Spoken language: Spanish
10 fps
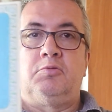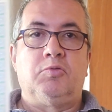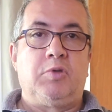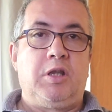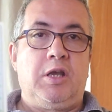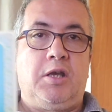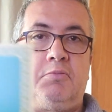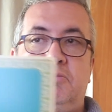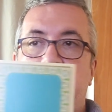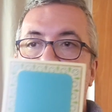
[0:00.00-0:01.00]
Un
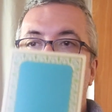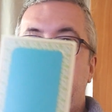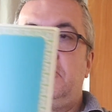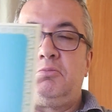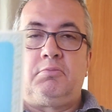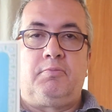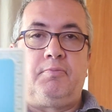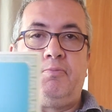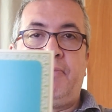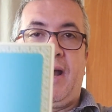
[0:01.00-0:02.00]
día
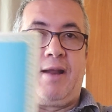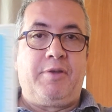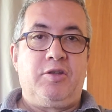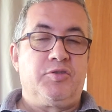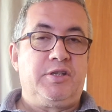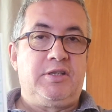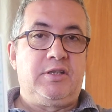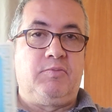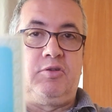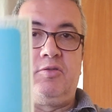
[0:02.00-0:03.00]

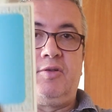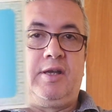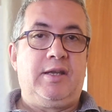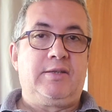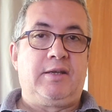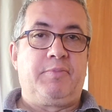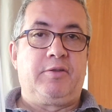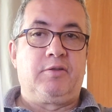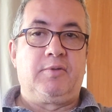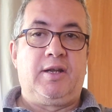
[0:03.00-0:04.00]
maravillosísimo en este
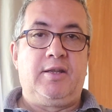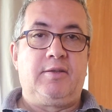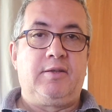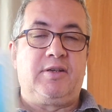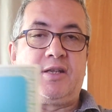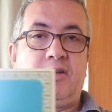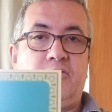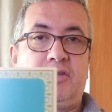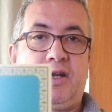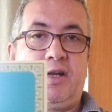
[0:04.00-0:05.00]
aspecto, ¿vale? Te vas a
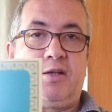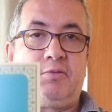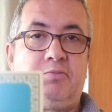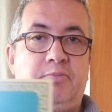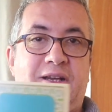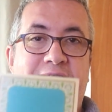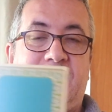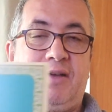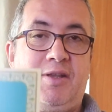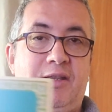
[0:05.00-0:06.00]
encontrar
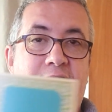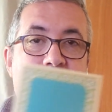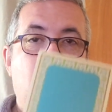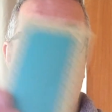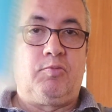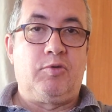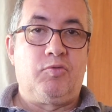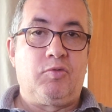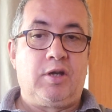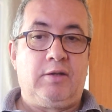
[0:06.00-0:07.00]
prácticamente como
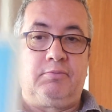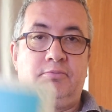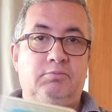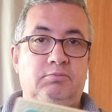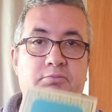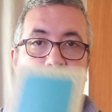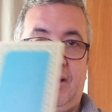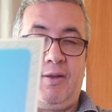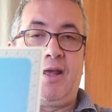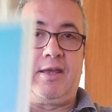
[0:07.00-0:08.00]
nunca.
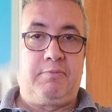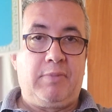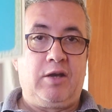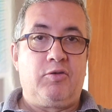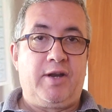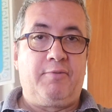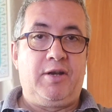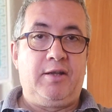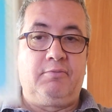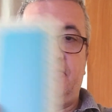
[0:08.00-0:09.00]
De verdad que
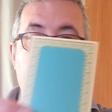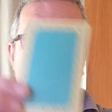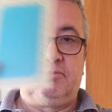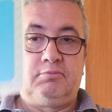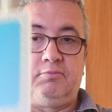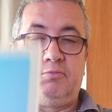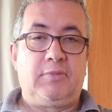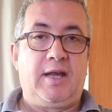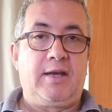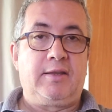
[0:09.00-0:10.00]
inmejorable
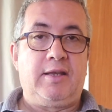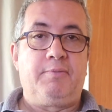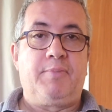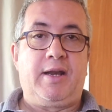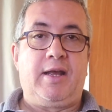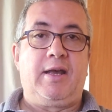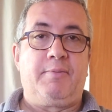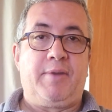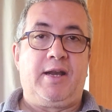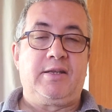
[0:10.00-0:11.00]
carta
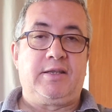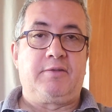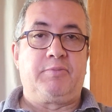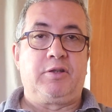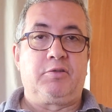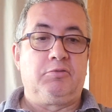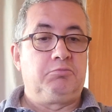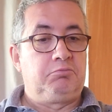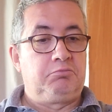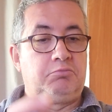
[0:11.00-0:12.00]
para, para este aspecto.
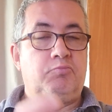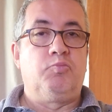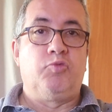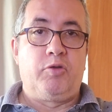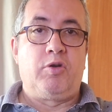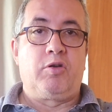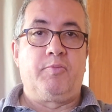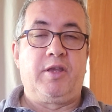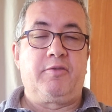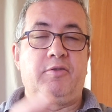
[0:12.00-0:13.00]
Muy buen
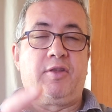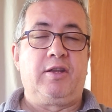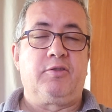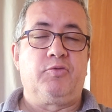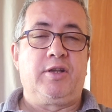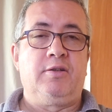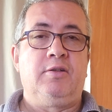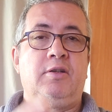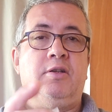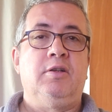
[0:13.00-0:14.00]
comienzo de lectura.
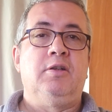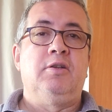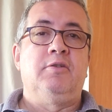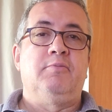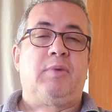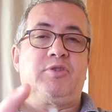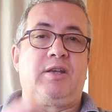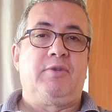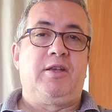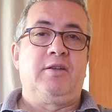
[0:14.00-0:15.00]
Vamos
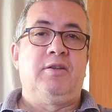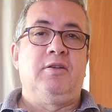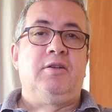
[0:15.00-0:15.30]
a ver